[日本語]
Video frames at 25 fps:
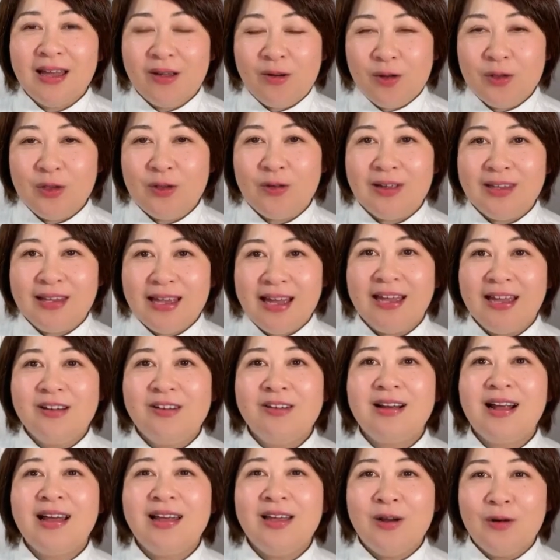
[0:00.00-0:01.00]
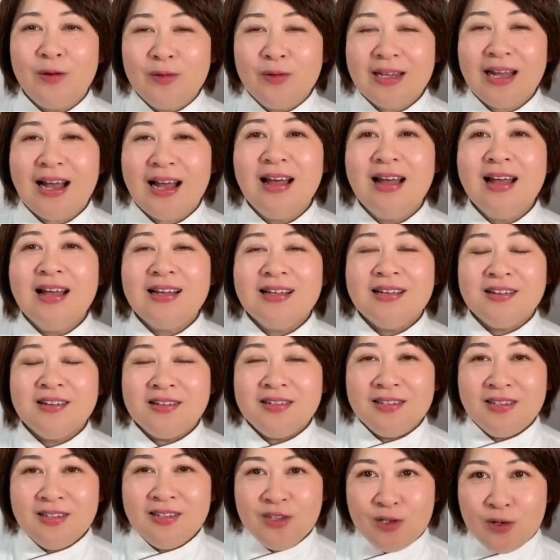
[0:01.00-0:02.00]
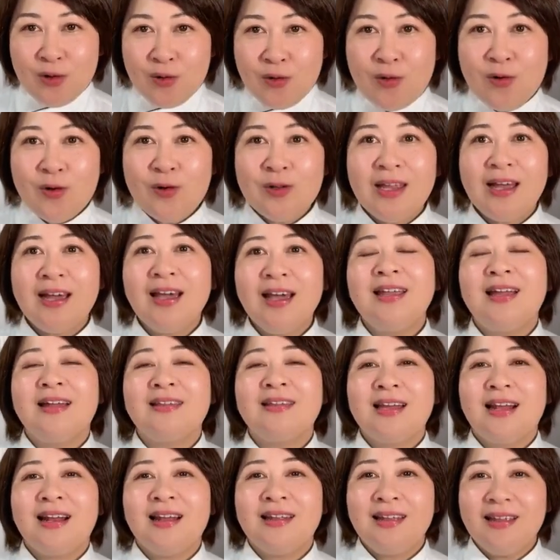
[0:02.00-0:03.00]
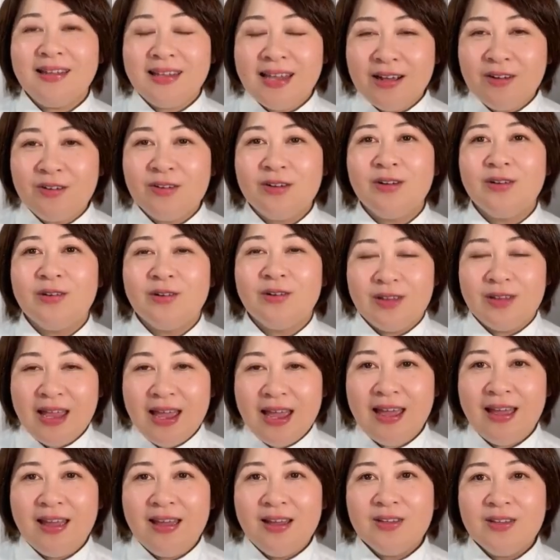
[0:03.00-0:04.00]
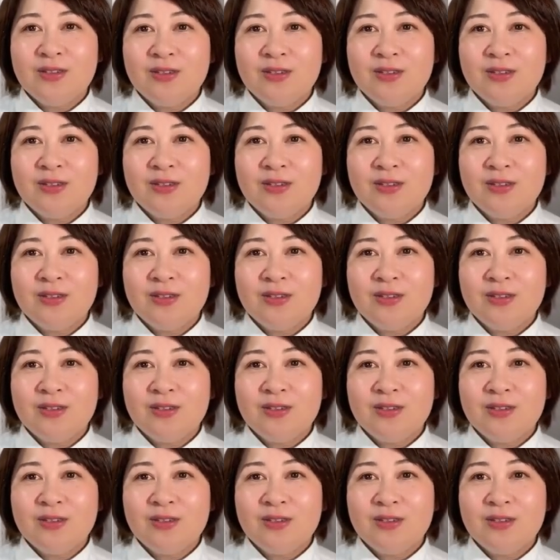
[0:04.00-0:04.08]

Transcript: いことはないぐらいいろんな情報だけだったら出てくるので、